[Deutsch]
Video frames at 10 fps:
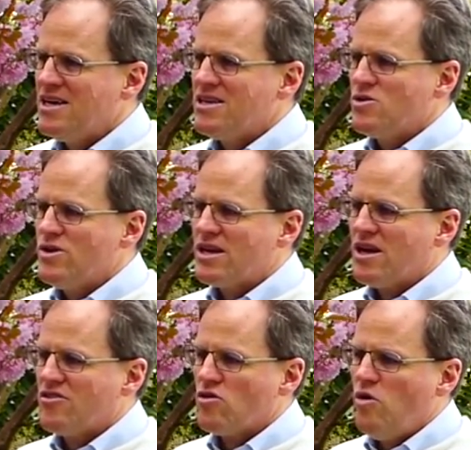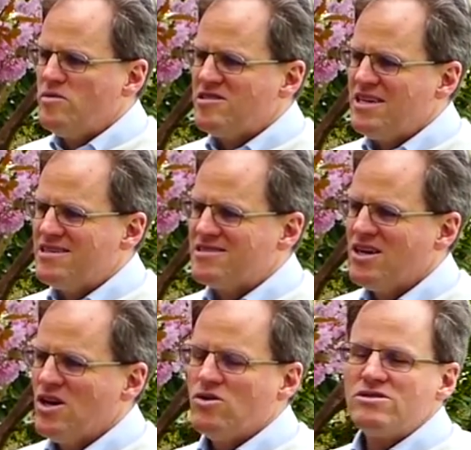die du hier ganz oben siehst
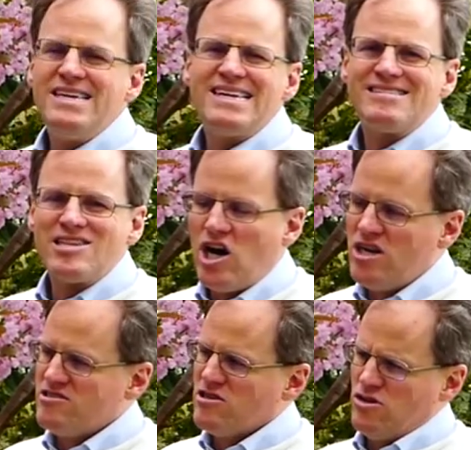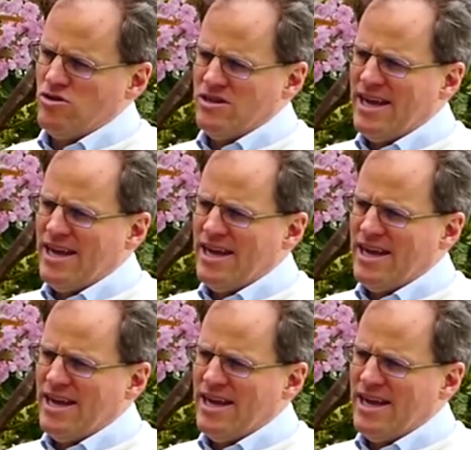und hier ist alles grün.